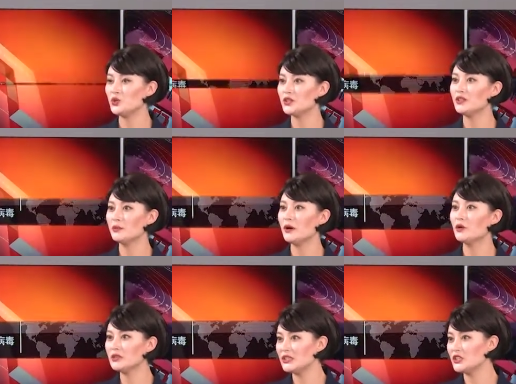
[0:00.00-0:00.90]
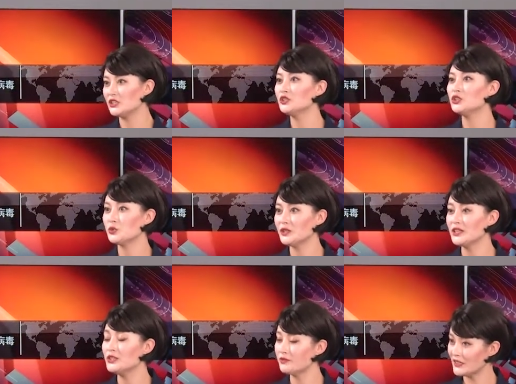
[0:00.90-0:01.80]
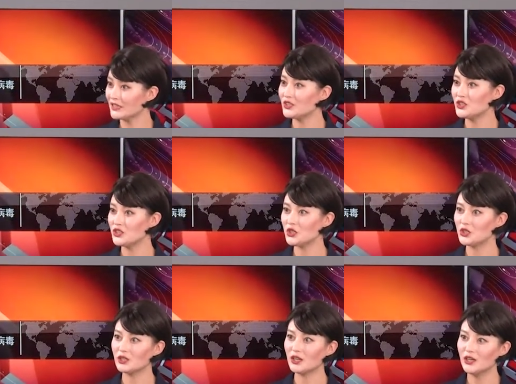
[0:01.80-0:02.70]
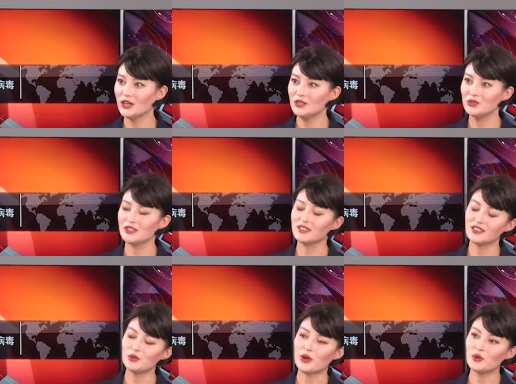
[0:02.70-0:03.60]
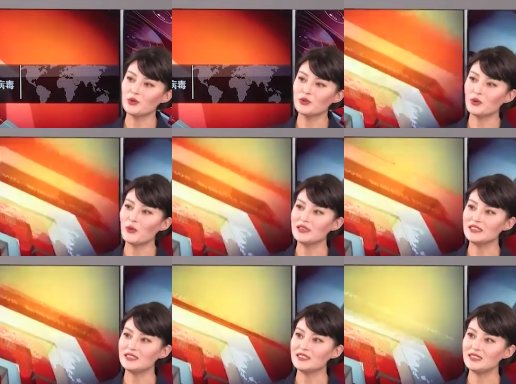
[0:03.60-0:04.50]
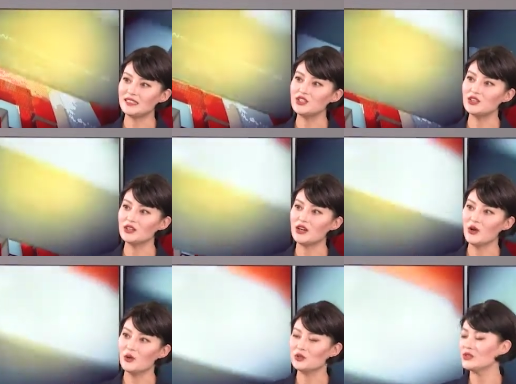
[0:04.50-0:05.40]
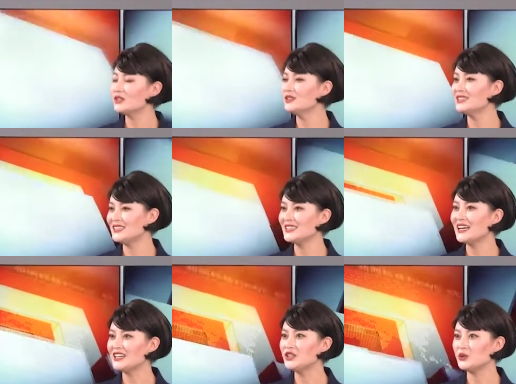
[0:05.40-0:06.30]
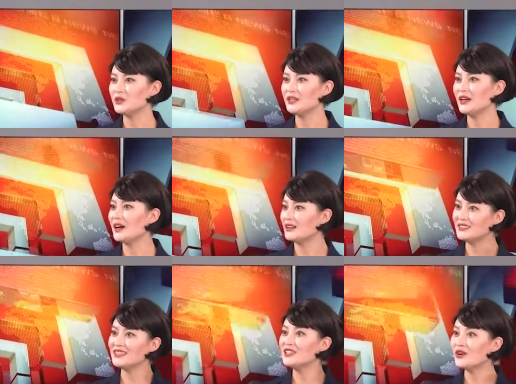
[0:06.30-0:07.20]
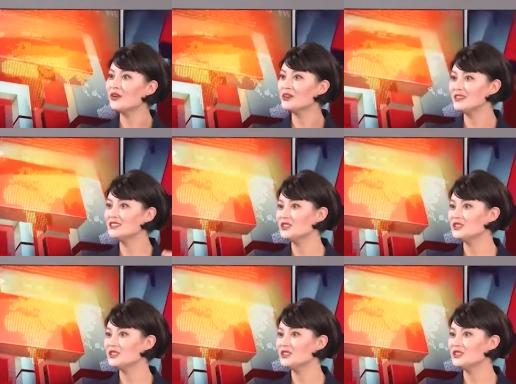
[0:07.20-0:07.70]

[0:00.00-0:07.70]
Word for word: 定，包括对整个酒店是非常的支持的。对。所以您跟员工的关系，其实我觉得跟其他酒店啊，CEO 跟自己